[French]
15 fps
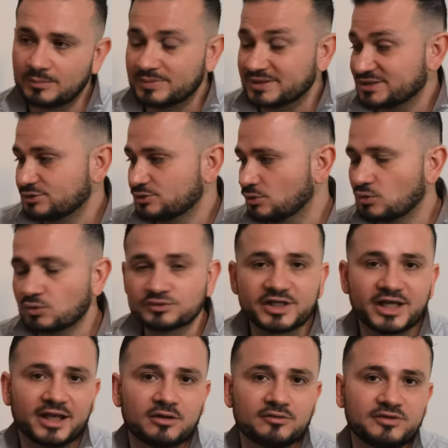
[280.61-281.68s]
parce qu'au
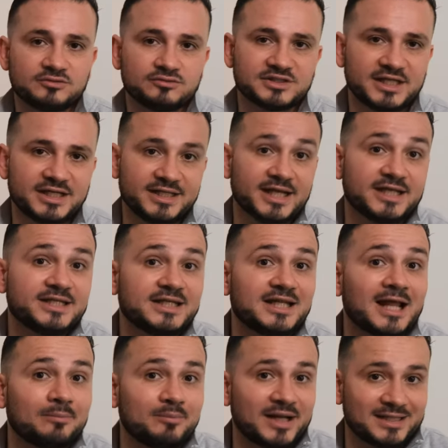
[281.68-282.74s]
contraire, en fait, vous allez gagner de
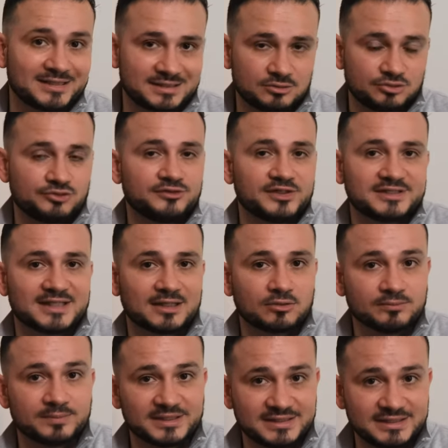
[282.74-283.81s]
la place du fait de sa
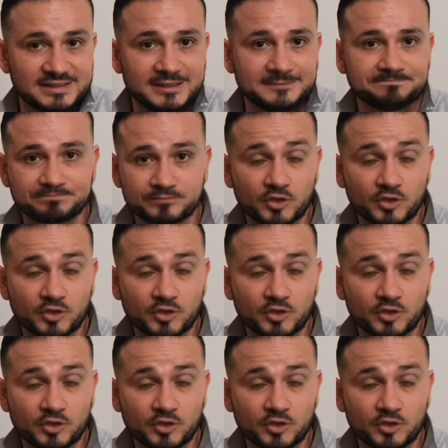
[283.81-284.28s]
compacité